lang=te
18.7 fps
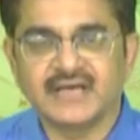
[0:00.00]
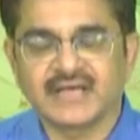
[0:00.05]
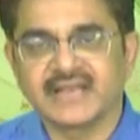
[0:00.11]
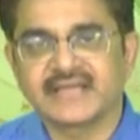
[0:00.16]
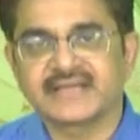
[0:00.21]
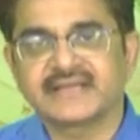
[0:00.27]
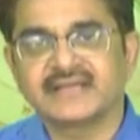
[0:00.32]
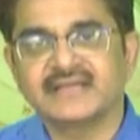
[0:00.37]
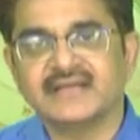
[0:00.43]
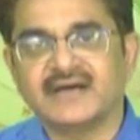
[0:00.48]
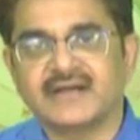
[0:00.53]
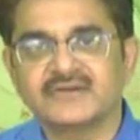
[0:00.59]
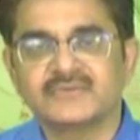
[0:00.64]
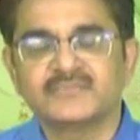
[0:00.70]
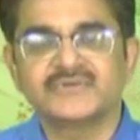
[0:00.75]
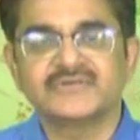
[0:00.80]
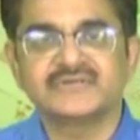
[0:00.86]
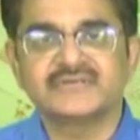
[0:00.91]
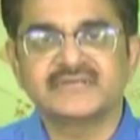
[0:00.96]
అలాగే
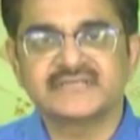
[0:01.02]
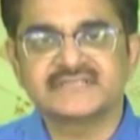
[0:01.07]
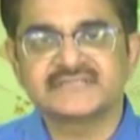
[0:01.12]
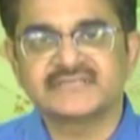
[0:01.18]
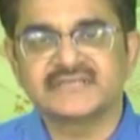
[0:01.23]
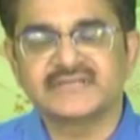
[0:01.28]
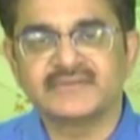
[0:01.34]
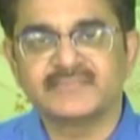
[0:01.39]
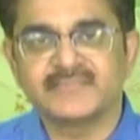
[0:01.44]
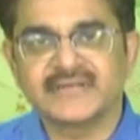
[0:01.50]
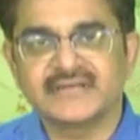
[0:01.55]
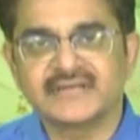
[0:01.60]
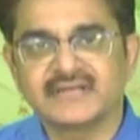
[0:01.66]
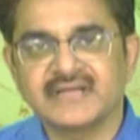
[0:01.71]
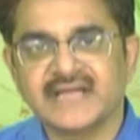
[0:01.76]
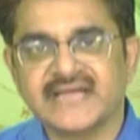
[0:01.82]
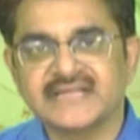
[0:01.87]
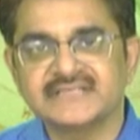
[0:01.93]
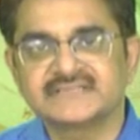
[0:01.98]
ఆటోమోటివ్ ఇండస్ట్రీలో
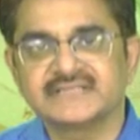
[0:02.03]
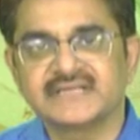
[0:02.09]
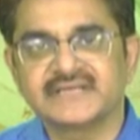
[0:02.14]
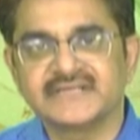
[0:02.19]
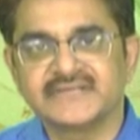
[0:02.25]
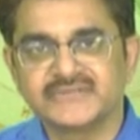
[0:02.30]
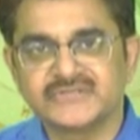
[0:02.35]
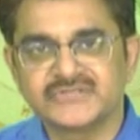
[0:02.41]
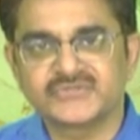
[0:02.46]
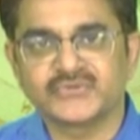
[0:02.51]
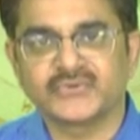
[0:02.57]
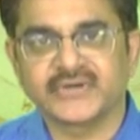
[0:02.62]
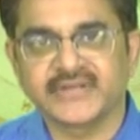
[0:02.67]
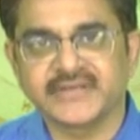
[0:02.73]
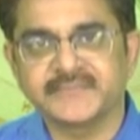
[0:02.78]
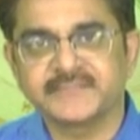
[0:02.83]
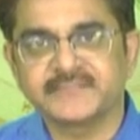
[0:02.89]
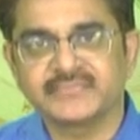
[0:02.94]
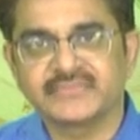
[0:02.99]
మెయిన్గా యాన్సిలరీ యూనిట్స్ ఉంటాయి